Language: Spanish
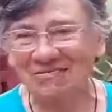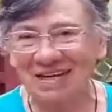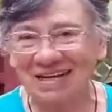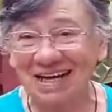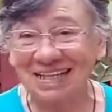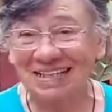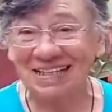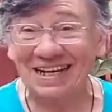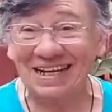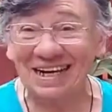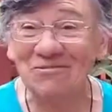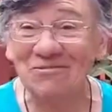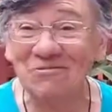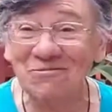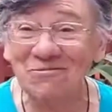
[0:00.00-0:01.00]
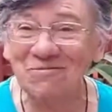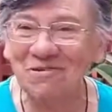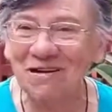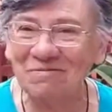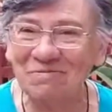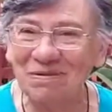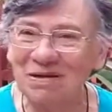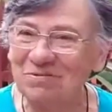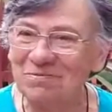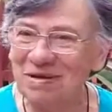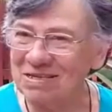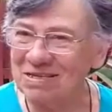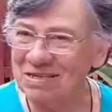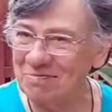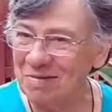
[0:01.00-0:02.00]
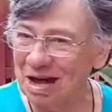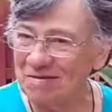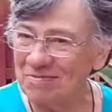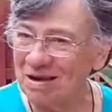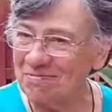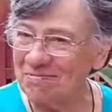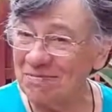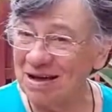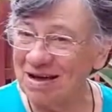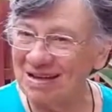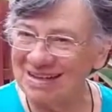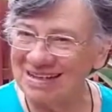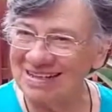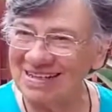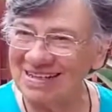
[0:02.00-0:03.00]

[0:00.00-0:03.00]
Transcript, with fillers: me encanta la uva, pero me hace mal, mal, mal